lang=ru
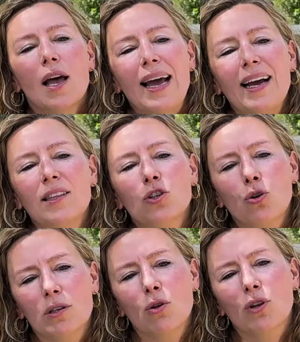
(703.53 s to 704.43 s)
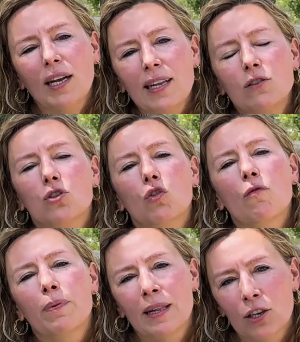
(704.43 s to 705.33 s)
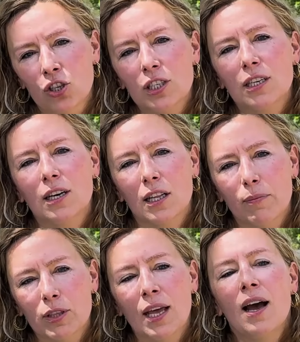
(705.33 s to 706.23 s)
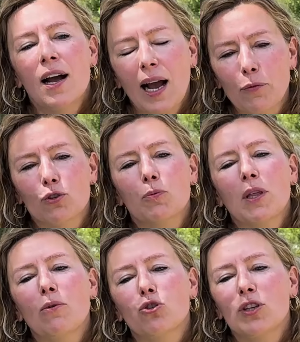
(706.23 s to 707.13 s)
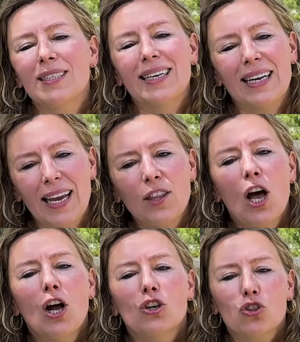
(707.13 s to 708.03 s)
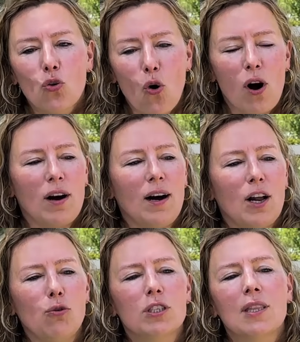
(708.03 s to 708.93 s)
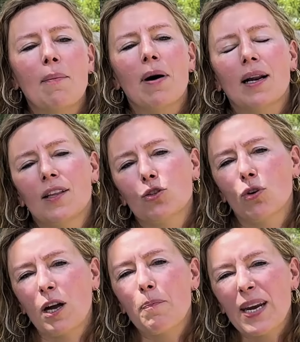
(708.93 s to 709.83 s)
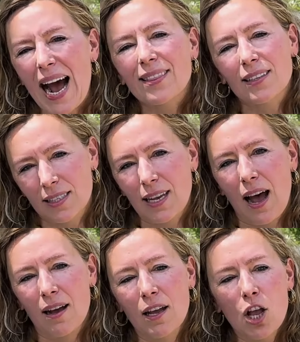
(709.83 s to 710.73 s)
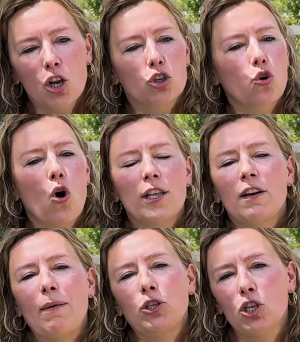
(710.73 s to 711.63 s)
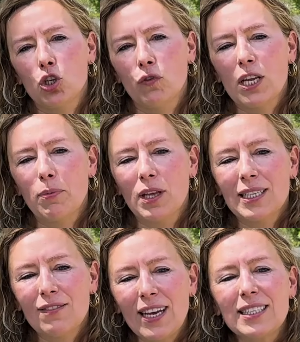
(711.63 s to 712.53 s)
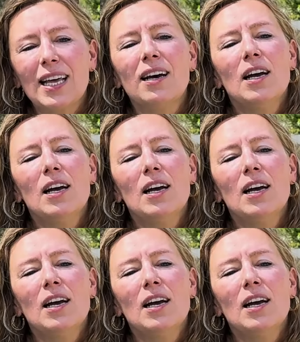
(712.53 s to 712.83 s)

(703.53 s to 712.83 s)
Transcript: Это еще одно доказательство, что вы принадлежите к ЛГБТ-комьюнити, потому что не секрет, что а, люди там могли настолько прятаться, что о них вообще ничего не было известно.